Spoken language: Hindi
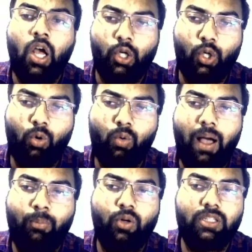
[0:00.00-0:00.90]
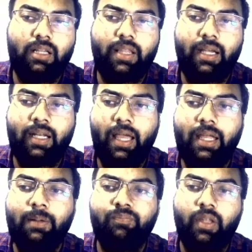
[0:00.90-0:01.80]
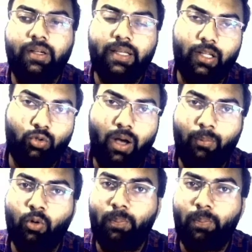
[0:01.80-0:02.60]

नौ को आपको रिजल्ट देखना है ठीक है जो आपको